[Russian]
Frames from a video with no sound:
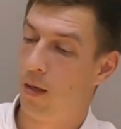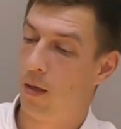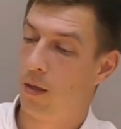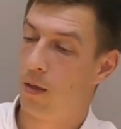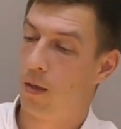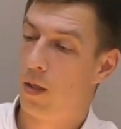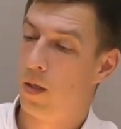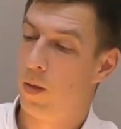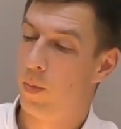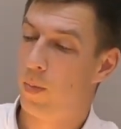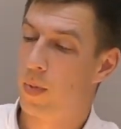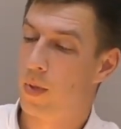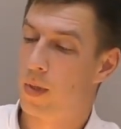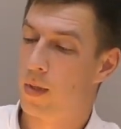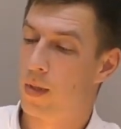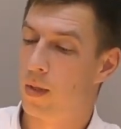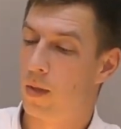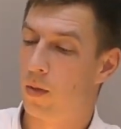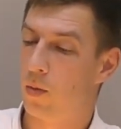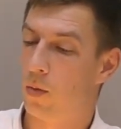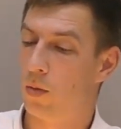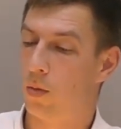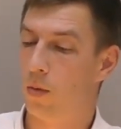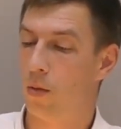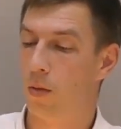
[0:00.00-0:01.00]
Крепится
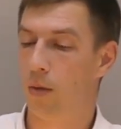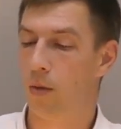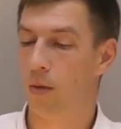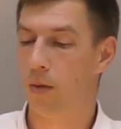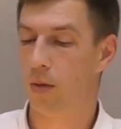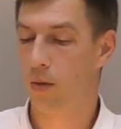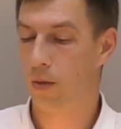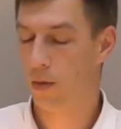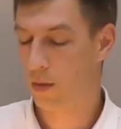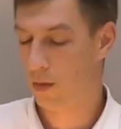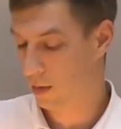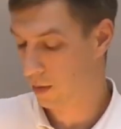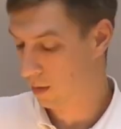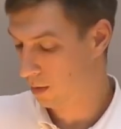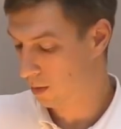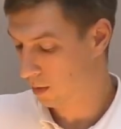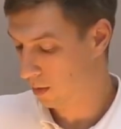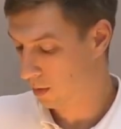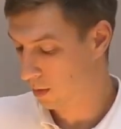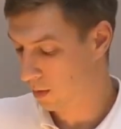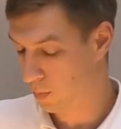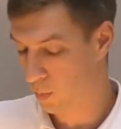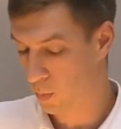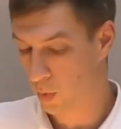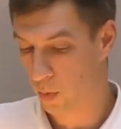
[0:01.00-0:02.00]
он
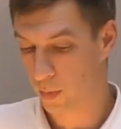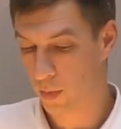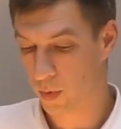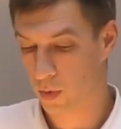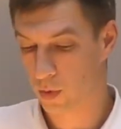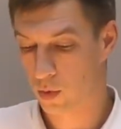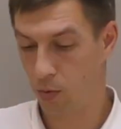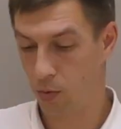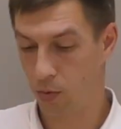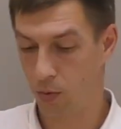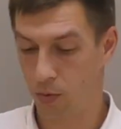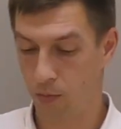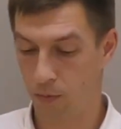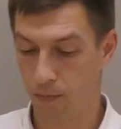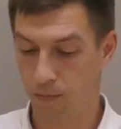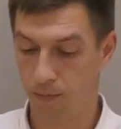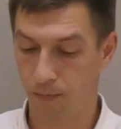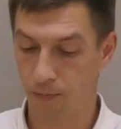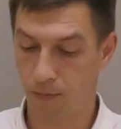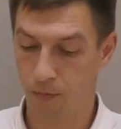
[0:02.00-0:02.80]
с помощью